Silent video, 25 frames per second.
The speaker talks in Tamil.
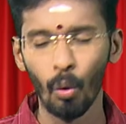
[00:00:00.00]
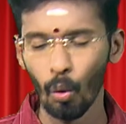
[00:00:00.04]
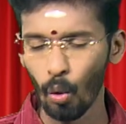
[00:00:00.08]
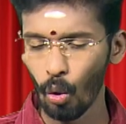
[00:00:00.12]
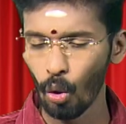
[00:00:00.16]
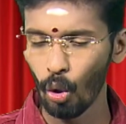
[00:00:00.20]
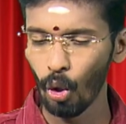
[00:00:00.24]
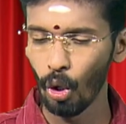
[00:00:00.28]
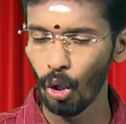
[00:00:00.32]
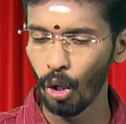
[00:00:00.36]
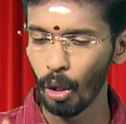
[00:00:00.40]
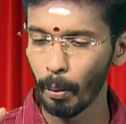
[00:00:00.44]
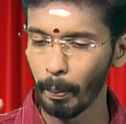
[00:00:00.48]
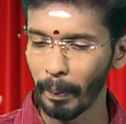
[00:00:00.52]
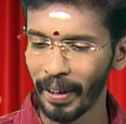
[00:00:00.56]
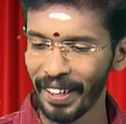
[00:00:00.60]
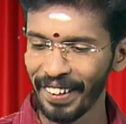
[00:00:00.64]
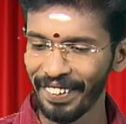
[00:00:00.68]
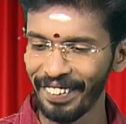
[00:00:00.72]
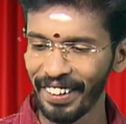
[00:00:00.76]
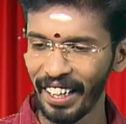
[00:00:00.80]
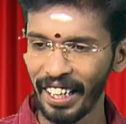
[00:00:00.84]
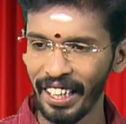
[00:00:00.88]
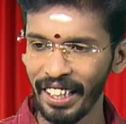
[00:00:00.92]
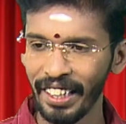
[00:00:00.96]
ஒரு
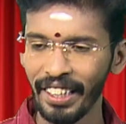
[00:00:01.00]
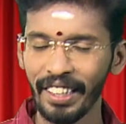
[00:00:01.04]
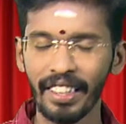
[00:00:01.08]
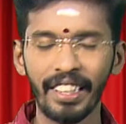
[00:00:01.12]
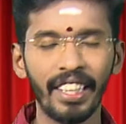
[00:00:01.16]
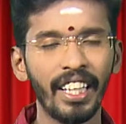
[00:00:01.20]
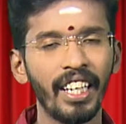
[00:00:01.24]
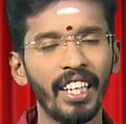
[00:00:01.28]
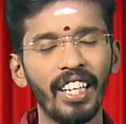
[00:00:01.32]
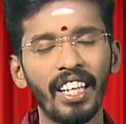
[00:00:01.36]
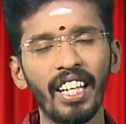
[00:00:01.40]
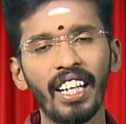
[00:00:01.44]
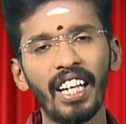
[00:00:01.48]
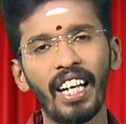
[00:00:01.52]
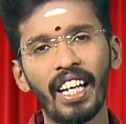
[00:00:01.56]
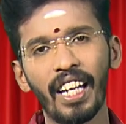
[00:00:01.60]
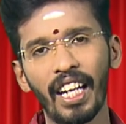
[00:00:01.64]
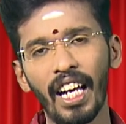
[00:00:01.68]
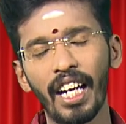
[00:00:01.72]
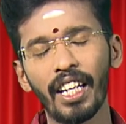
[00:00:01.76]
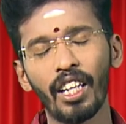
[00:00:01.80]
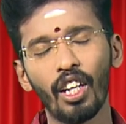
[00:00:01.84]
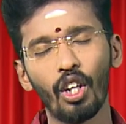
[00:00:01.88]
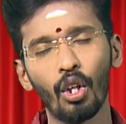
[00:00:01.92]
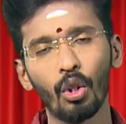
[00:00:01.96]
மன்னன் என்று
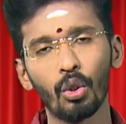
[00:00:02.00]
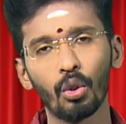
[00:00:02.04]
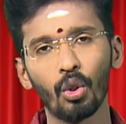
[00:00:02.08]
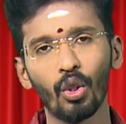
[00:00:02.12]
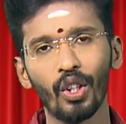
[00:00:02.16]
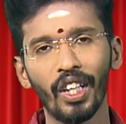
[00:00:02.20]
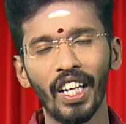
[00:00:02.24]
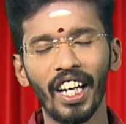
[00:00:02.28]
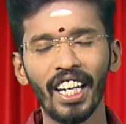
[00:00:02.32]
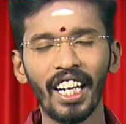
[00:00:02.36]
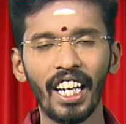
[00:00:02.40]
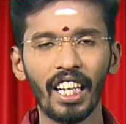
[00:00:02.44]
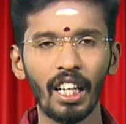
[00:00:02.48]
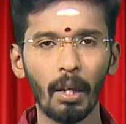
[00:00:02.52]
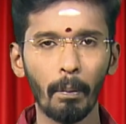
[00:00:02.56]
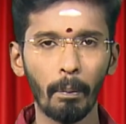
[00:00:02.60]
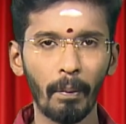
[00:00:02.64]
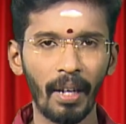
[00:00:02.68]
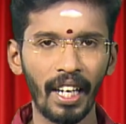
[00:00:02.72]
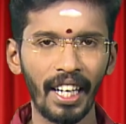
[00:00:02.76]
இருக்கிறார் என்று சொன்னார் அந்த